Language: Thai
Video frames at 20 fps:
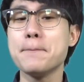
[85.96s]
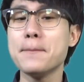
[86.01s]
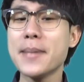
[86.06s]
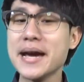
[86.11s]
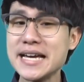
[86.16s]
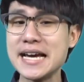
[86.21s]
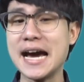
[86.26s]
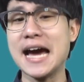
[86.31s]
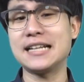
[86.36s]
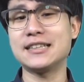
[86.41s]

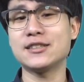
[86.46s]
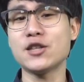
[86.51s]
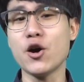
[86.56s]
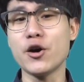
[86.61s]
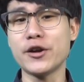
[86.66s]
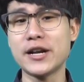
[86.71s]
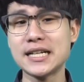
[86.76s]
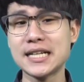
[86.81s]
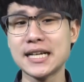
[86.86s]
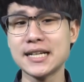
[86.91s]
ไม่ขัดต่อ
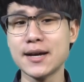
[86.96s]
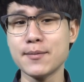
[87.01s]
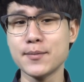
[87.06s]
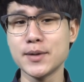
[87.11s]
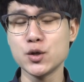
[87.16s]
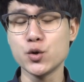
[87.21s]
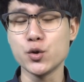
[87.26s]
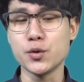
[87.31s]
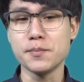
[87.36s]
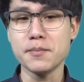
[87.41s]
รัฐธรรม
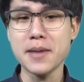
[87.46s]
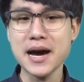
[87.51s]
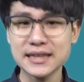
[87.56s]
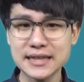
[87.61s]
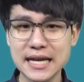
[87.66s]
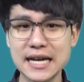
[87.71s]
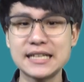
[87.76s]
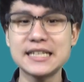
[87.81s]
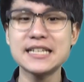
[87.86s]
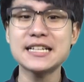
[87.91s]
นูญมา
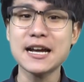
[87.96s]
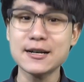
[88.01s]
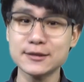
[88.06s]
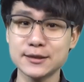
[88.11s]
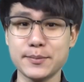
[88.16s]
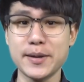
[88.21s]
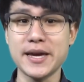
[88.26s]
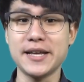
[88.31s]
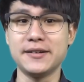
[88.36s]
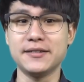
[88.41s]
ตราที่เก้า
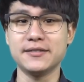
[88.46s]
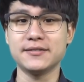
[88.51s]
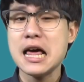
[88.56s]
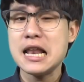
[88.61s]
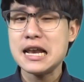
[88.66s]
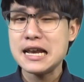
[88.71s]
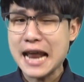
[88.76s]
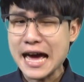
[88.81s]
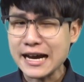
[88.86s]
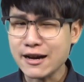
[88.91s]
สิบเอ็ด
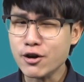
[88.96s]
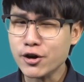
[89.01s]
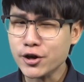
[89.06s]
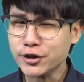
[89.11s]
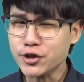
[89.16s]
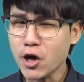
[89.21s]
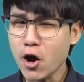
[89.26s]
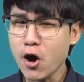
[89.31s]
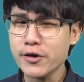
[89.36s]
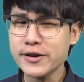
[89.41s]
และกก
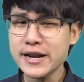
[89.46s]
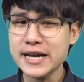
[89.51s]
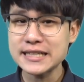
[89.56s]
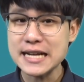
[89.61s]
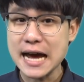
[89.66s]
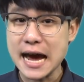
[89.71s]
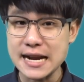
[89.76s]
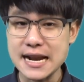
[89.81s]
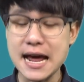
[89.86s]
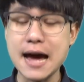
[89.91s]
ต.ใน
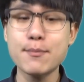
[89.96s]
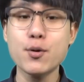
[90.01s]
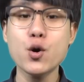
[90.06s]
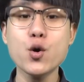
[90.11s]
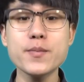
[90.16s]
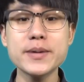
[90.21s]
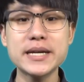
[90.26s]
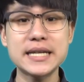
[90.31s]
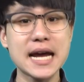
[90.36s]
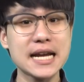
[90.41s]
ฐานะ
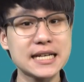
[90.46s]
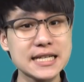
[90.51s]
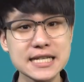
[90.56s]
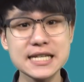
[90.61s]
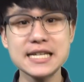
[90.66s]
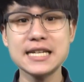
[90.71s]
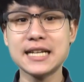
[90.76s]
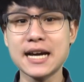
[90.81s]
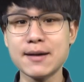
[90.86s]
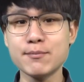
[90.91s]
ผู้มีหน้าที่
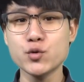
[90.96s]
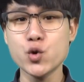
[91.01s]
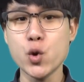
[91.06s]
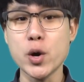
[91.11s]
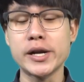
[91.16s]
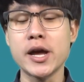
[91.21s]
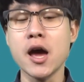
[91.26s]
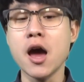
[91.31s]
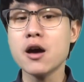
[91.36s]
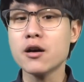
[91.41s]
คิดคำนว
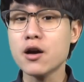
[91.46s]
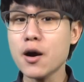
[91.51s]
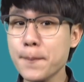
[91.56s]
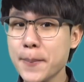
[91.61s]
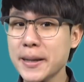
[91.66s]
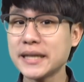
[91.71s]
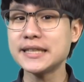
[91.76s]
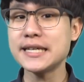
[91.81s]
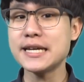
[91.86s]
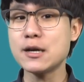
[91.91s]
ณก็
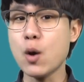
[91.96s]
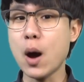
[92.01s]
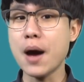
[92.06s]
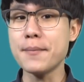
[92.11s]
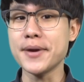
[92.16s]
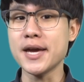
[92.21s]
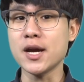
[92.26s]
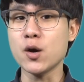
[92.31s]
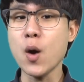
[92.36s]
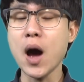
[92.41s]
ไปตีความ
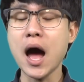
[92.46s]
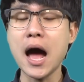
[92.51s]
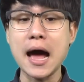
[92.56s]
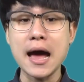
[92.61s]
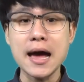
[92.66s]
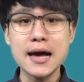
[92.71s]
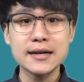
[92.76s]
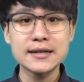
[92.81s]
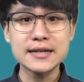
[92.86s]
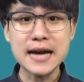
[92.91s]
เองว่า
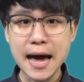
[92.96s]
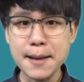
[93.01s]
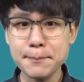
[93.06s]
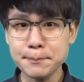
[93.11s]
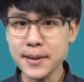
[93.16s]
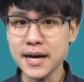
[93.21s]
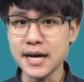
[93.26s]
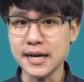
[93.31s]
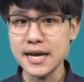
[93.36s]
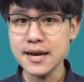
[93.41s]
การ
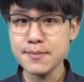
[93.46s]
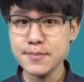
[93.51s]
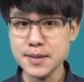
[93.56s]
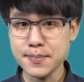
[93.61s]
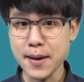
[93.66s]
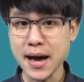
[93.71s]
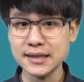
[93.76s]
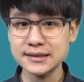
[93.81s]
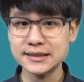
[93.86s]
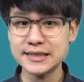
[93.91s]
เปิดให้มี
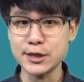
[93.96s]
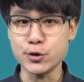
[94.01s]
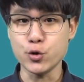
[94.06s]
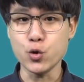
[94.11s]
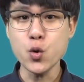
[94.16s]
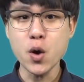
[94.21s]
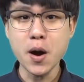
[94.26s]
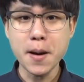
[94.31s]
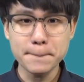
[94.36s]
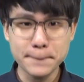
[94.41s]
พรรคจิ๋ว
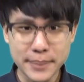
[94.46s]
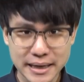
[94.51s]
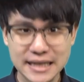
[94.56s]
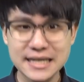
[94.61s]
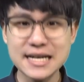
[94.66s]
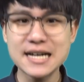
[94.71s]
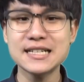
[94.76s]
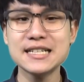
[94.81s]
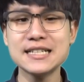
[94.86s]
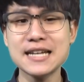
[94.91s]
เป็น
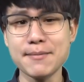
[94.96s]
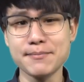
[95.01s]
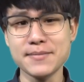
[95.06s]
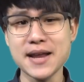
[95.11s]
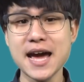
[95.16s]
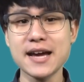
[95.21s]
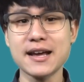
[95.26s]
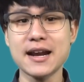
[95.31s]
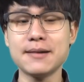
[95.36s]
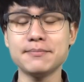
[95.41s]
เรื่องที่ทำ
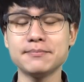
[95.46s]
ได้ค